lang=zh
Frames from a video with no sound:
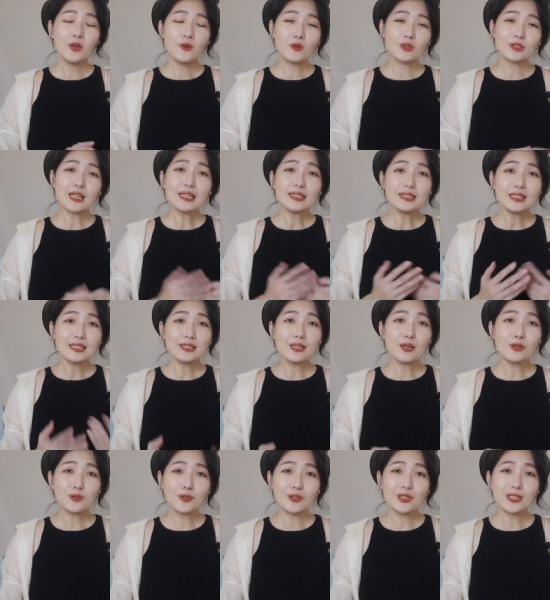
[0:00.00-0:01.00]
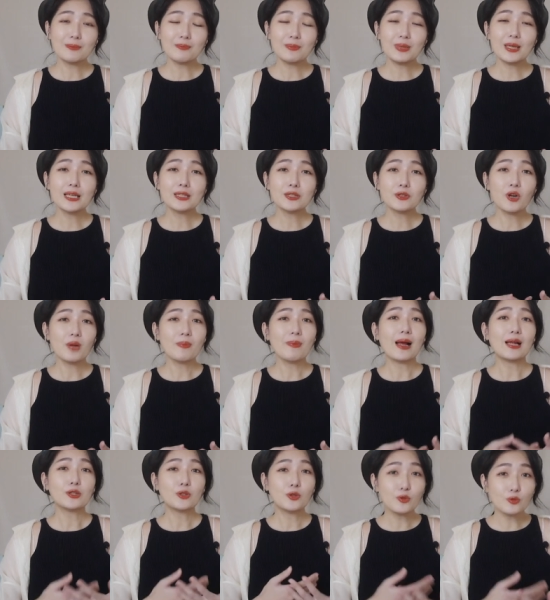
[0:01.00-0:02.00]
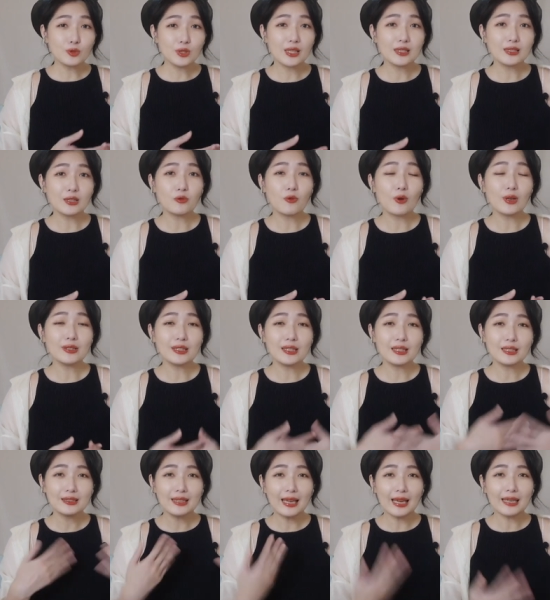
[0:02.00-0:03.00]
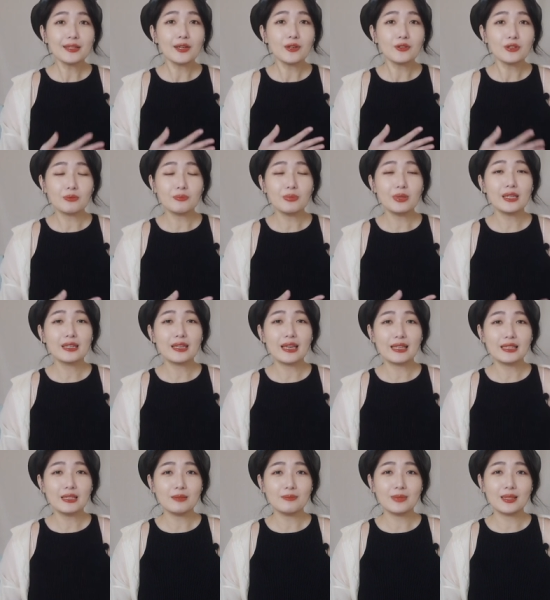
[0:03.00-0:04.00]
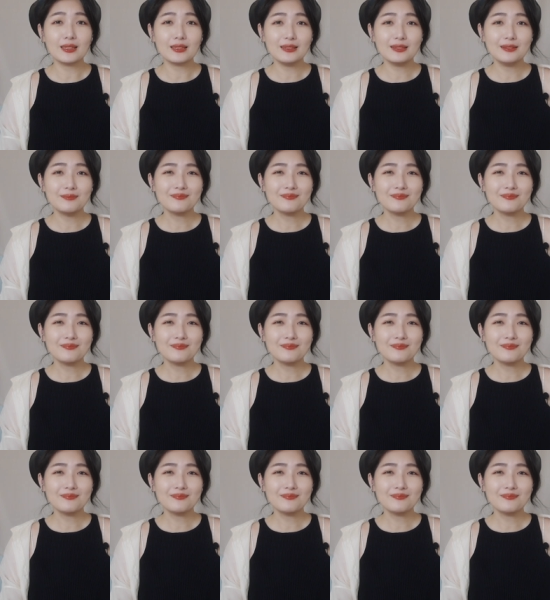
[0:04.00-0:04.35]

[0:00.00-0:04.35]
我在一些教学影片都会把图层的观念带到影片给你们，